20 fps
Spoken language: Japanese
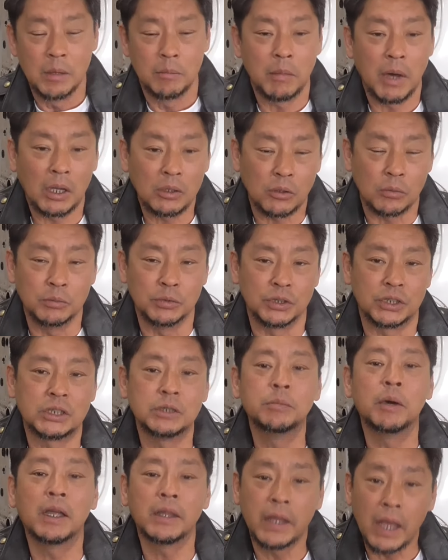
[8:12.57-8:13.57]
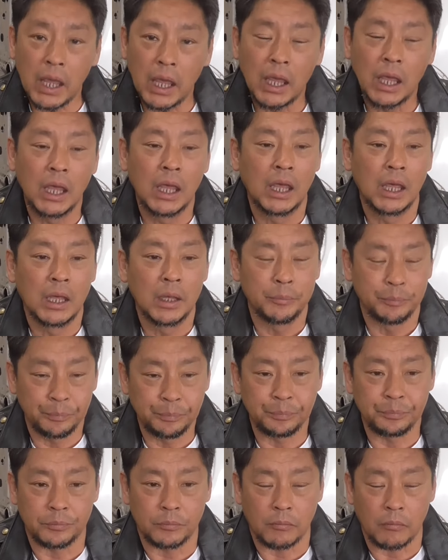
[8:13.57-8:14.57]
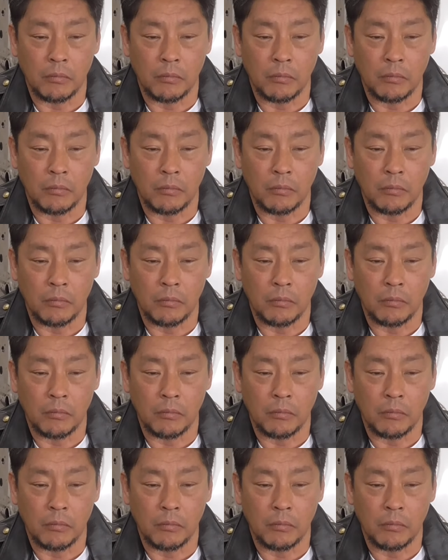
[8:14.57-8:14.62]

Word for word: まあ、あと虫歯ね、うん、